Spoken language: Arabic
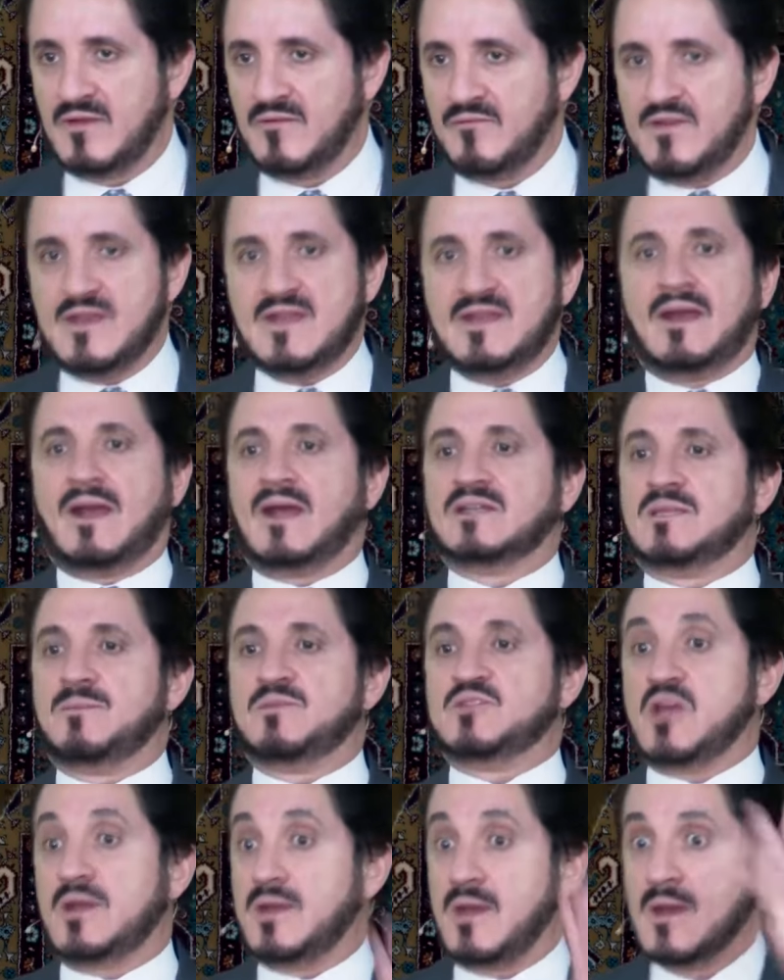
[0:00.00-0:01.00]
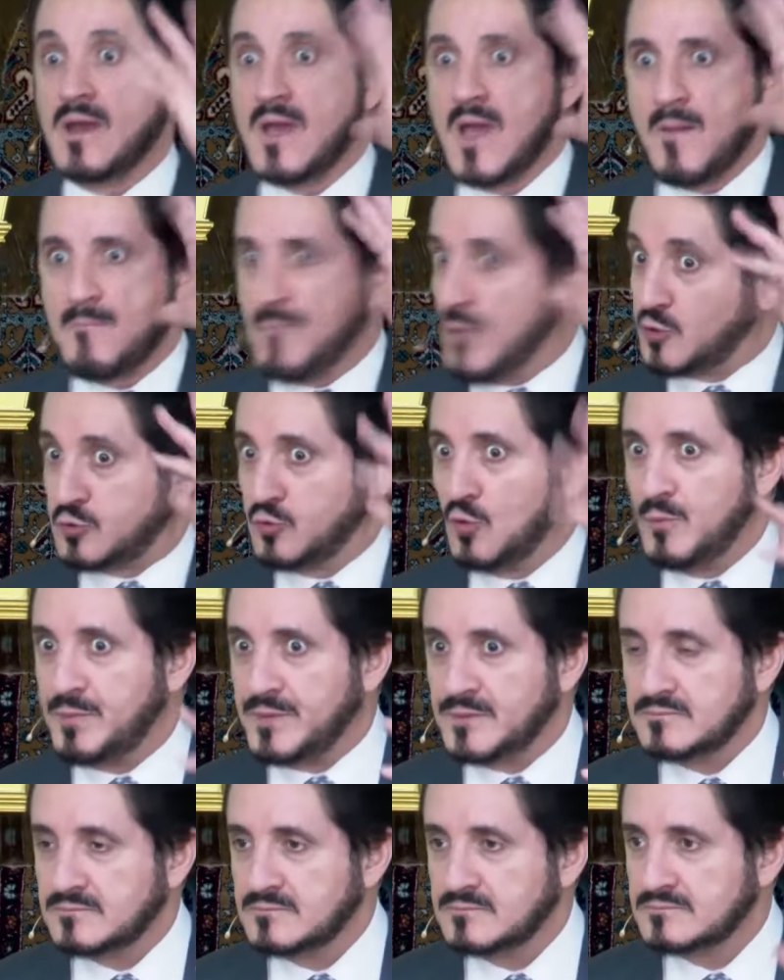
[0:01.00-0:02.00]
في العلاقات البشرية
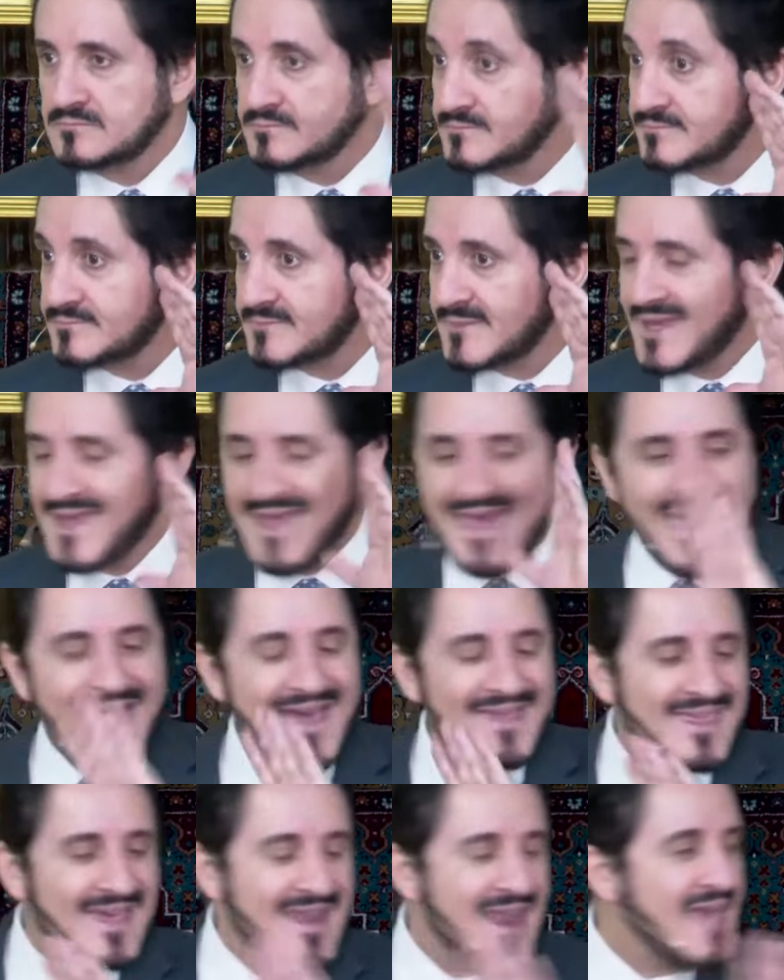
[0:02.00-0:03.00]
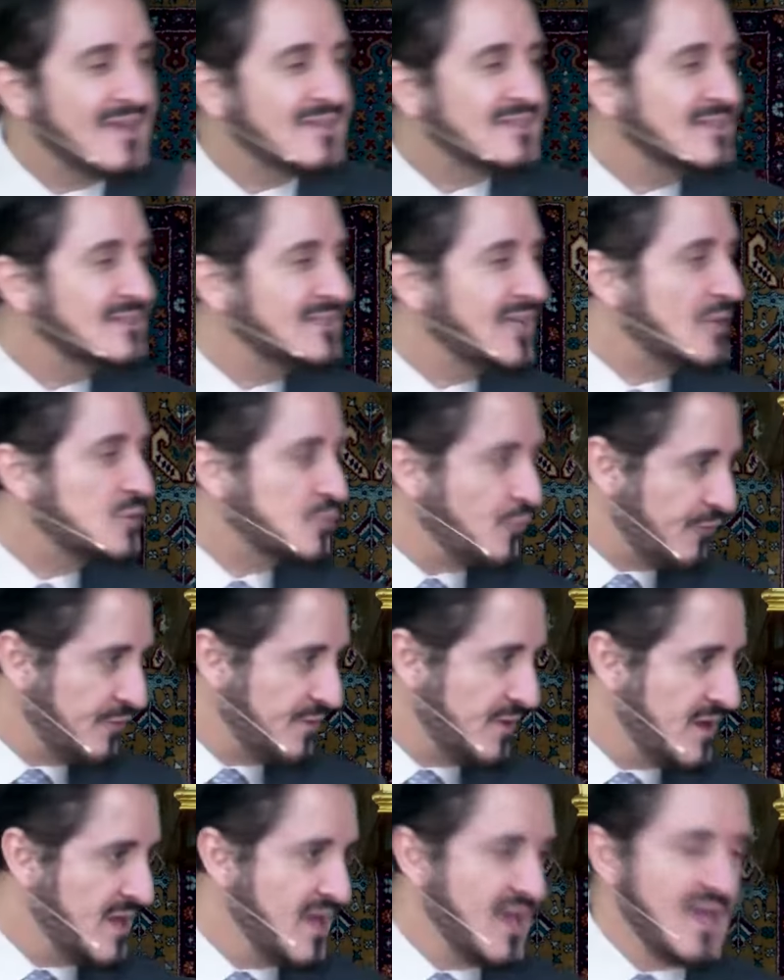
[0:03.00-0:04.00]
مطلوب هذا لا يستطيع شوف